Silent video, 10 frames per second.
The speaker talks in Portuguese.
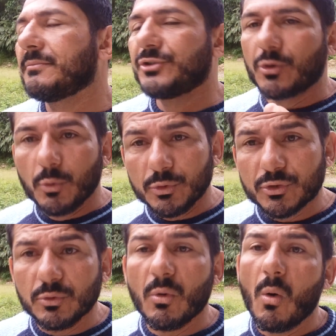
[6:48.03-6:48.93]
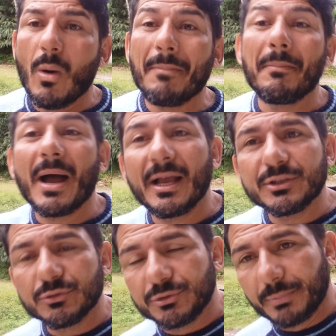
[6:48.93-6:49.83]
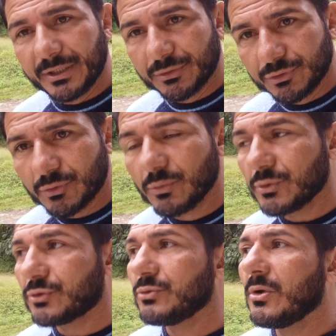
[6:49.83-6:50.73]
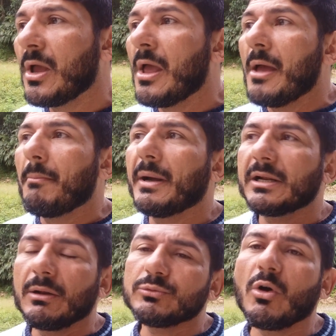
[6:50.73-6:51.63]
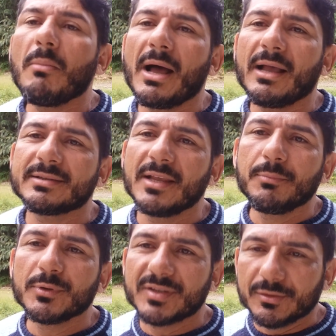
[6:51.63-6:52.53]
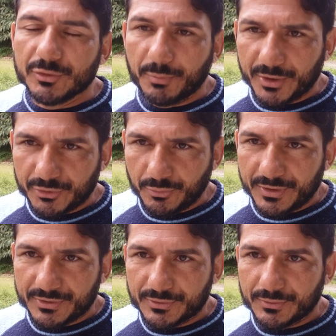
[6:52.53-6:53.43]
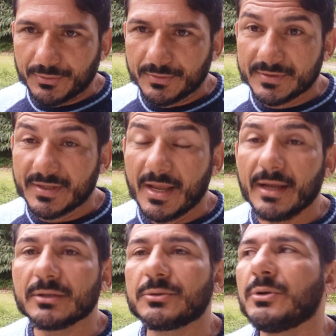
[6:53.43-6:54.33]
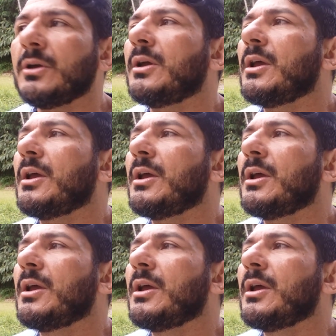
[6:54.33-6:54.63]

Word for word: de custo ou abaixo de preço de custo para não tomar 100% de prejuízo certo?